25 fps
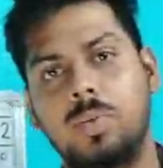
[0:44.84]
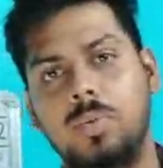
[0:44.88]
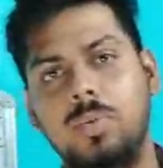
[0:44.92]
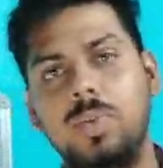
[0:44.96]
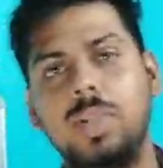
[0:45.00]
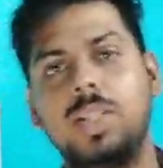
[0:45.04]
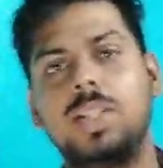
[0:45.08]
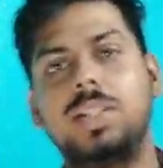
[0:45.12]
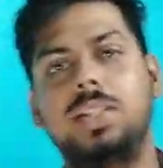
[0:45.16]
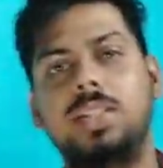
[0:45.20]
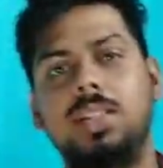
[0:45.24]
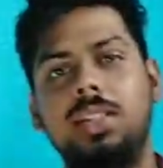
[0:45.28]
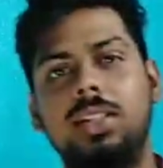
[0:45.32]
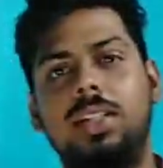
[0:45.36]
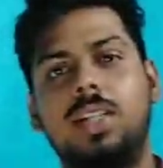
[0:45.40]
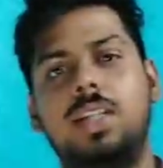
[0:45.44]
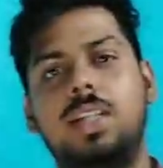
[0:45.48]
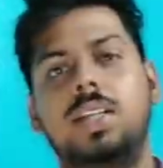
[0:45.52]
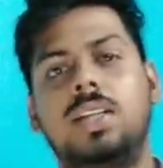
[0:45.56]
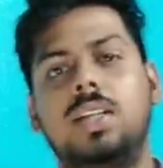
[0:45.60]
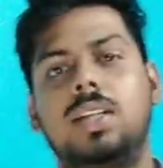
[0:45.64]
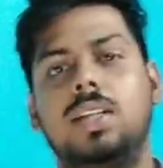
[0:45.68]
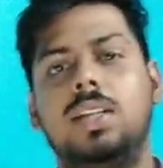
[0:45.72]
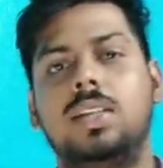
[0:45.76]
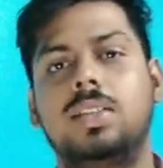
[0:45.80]
विनती
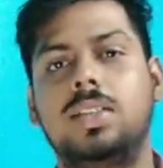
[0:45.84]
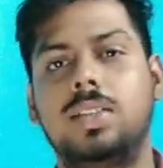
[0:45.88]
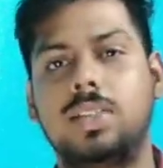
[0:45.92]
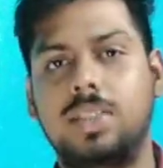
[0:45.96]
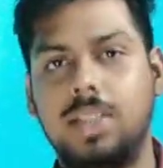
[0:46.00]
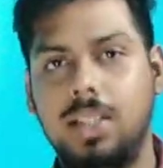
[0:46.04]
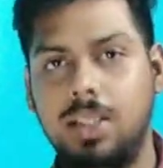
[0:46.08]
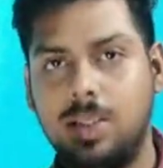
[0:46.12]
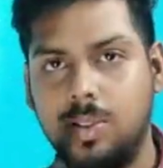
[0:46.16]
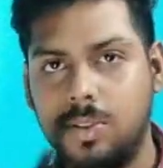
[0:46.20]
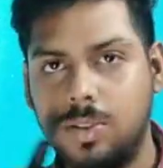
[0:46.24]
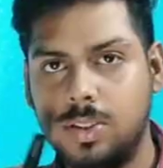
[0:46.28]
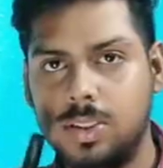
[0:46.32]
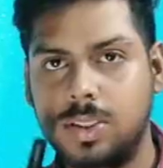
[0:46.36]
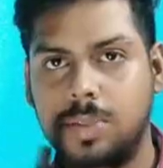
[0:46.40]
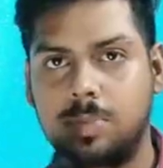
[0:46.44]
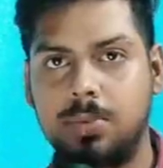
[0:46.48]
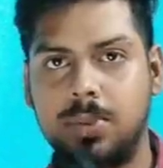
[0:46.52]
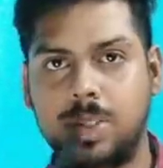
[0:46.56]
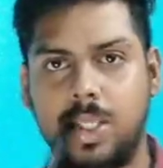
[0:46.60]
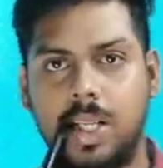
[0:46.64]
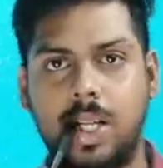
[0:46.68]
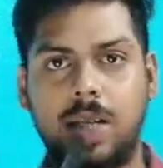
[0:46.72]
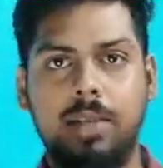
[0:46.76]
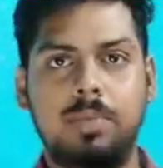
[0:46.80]
रहेगा कि चैनल को
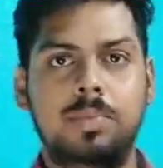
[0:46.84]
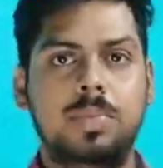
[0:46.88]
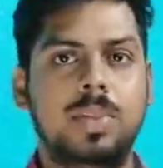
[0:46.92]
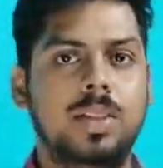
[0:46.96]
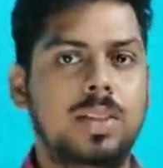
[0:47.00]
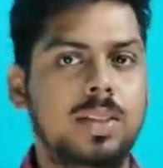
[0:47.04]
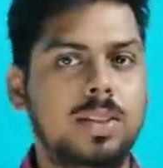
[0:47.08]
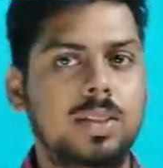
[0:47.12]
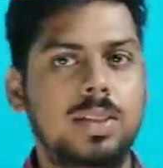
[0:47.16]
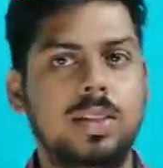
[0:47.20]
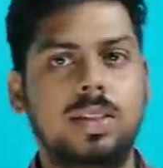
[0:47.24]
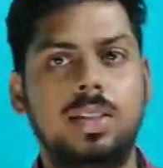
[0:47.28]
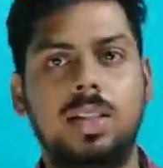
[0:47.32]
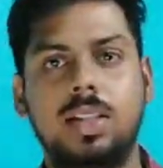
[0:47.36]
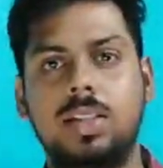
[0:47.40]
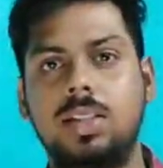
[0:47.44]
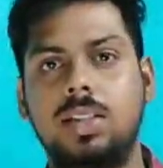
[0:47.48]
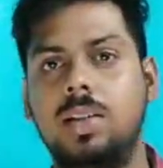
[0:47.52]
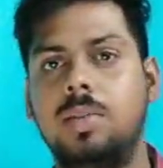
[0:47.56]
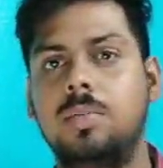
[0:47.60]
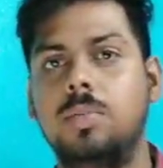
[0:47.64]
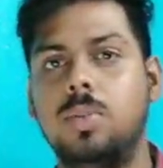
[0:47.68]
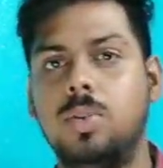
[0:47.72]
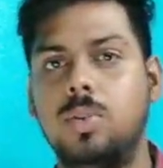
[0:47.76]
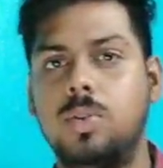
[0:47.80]
सब्सक्राइब भी कीजिए
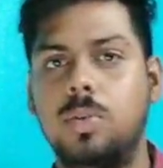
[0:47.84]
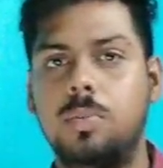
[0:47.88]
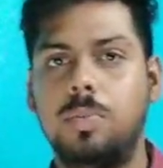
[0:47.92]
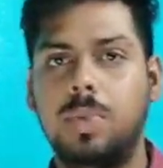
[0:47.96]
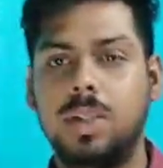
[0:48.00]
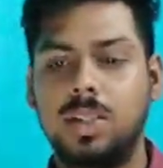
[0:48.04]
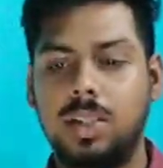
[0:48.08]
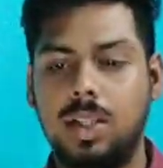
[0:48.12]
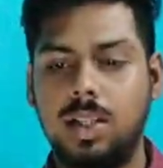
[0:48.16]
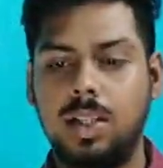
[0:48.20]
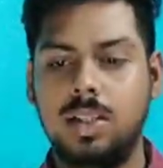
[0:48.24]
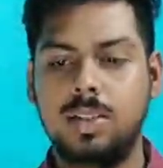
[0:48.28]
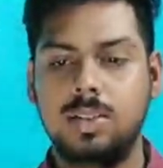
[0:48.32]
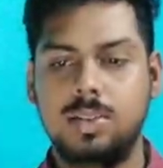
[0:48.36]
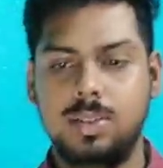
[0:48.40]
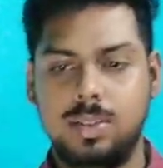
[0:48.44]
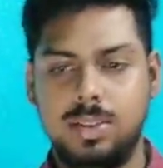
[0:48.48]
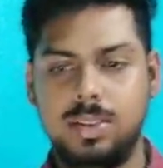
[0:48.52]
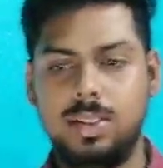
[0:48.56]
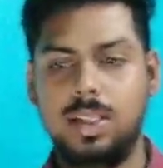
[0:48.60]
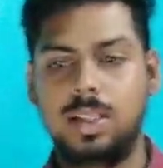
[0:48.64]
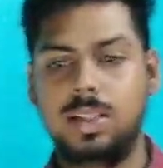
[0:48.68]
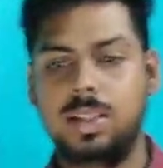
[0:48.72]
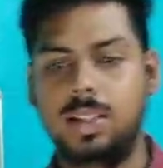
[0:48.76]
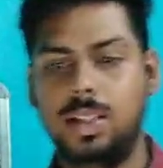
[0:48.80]
ताकि हम लोग को पता
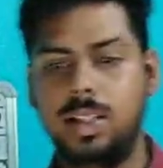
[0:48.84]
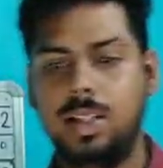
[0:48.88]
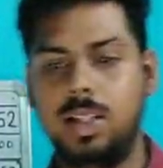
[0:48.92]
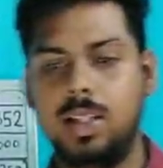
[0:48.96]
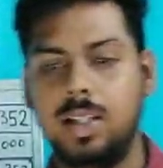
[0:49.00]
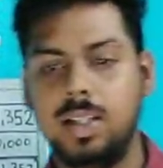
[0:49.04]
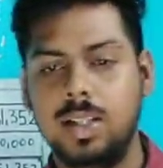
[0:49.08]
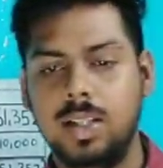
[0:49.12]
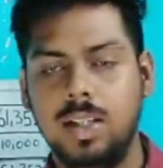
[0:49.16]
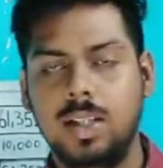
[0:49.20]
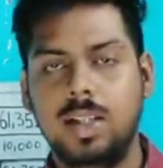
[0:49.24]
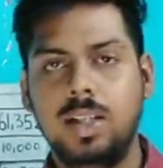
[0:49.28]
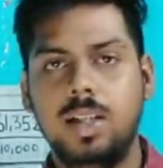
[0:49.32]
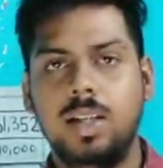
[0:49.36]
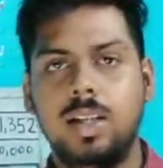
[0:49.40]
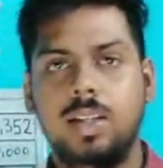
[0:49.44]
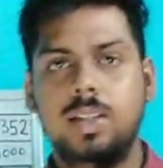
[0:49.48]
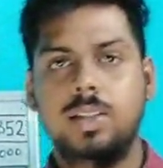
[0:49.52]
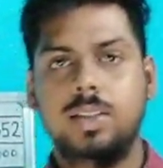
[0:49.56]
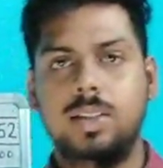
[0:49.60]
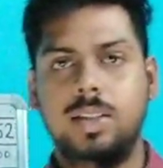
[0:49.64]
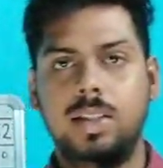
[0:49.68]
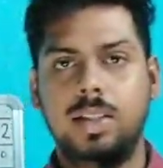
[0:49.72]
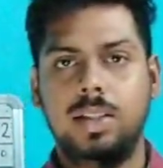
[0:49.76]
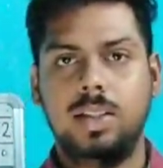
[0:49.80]
चलते रहे
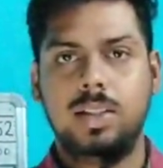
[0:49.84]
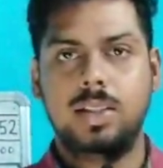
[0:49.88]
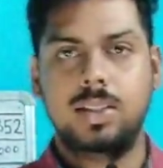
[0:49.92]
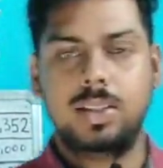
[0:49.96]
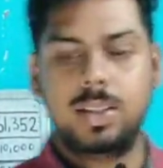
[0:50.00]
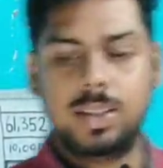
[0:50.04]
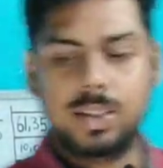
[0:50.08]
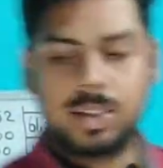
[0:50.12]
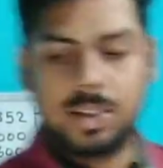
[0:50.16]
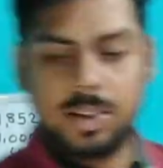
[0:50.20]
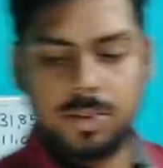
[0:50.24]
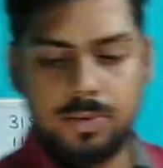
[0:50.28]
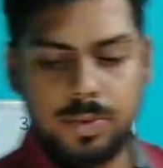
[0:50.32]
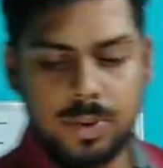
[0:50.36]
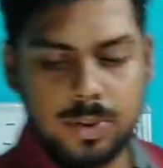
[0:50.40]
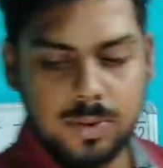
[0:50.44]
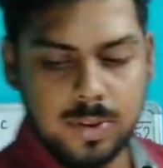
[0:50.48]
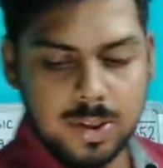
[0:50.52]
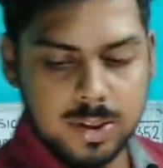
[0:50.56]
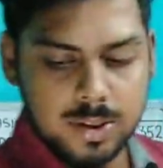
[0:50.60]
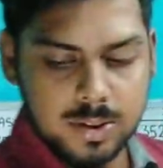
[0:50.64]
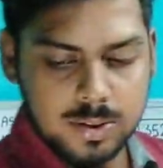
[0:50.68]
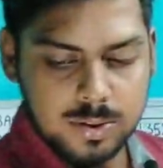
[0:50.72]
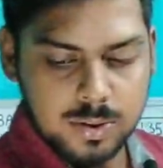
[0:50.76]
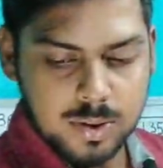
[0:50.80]
कि कितने
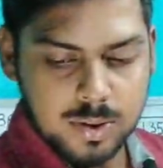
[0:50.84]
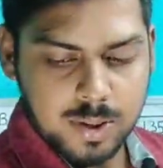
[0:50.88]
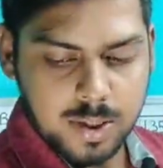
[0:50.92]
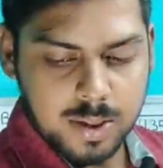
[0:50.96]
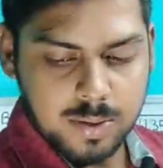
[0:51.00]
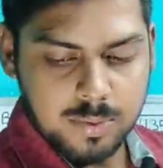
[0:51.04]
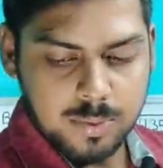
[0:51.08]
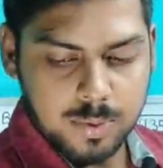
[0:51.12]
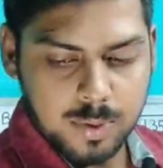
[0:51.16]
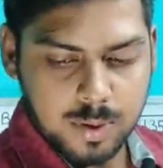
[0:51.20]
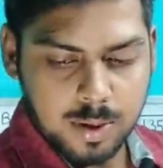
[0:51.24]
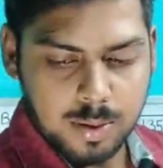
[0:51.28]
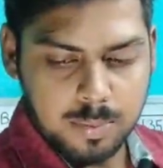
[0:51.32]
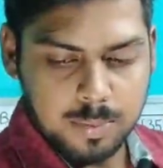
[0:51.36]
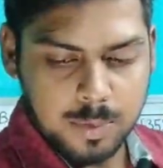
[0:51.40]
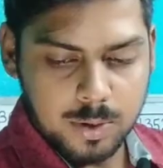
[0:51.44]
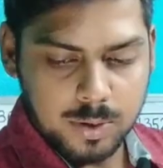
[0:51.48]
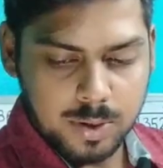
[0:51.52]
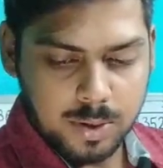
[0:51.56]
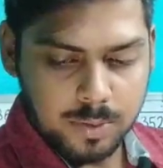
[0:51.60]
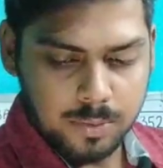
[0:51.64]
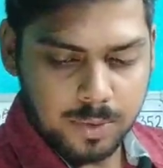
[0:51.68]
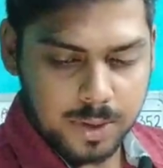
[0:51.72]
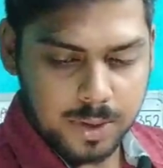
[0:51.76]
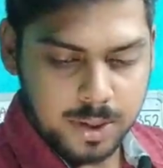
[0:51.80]
व्यूअर्स जो है वो हम
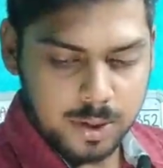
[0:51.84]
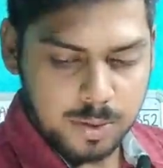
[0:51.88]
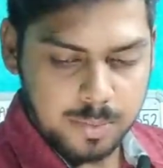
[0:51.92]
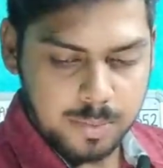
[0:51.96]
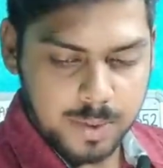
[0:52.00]
लोग के वीडियो